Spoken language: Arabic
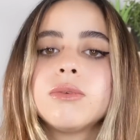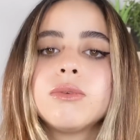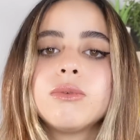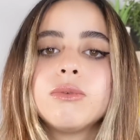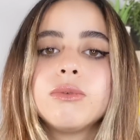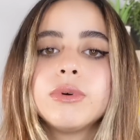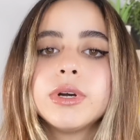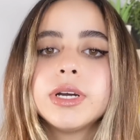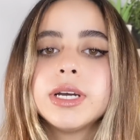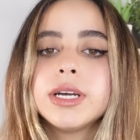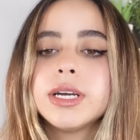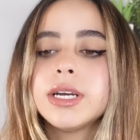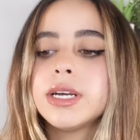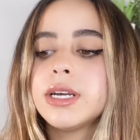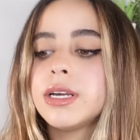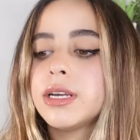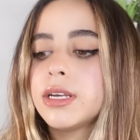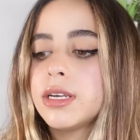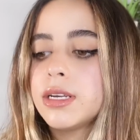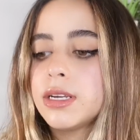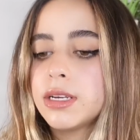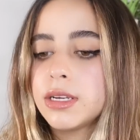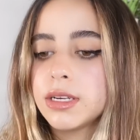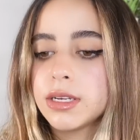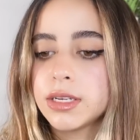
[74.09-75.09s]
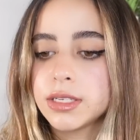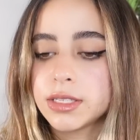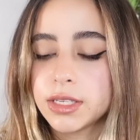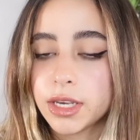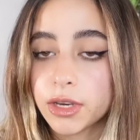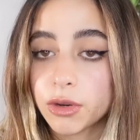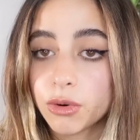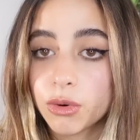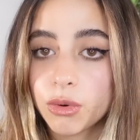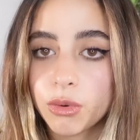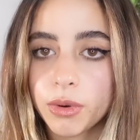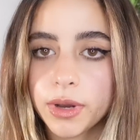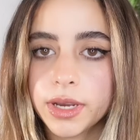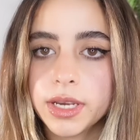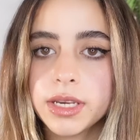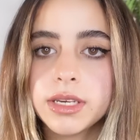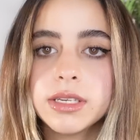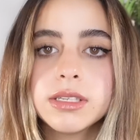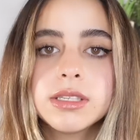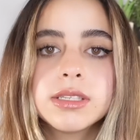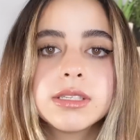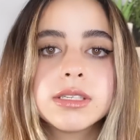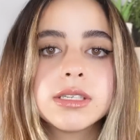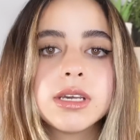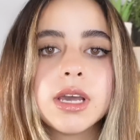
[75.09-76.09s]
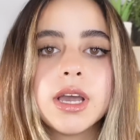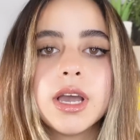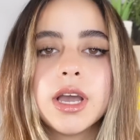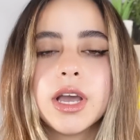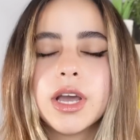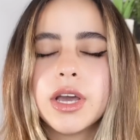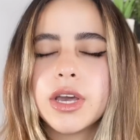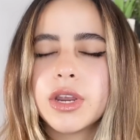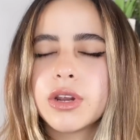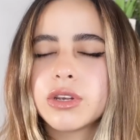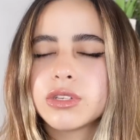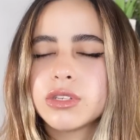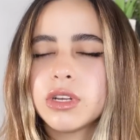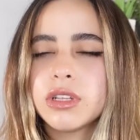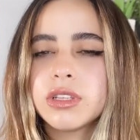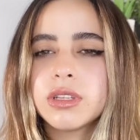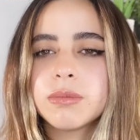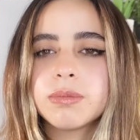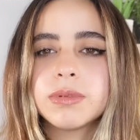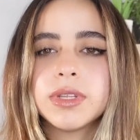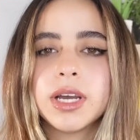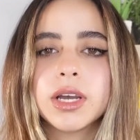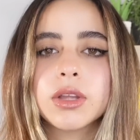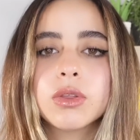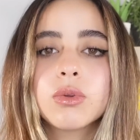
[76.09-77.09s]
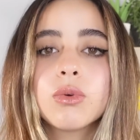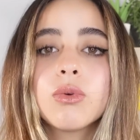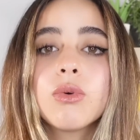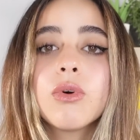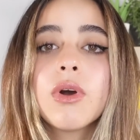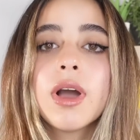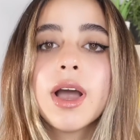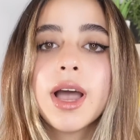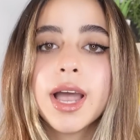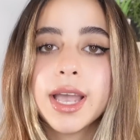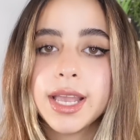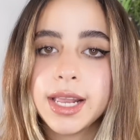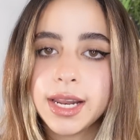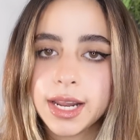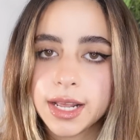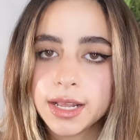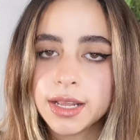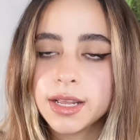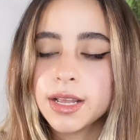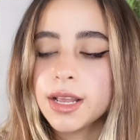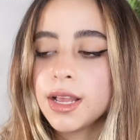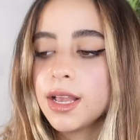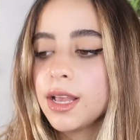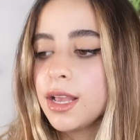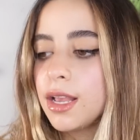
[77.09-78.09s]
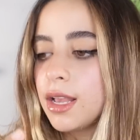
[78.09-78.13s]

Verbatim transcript: وسعره كويس الريزلت بتاعته هايله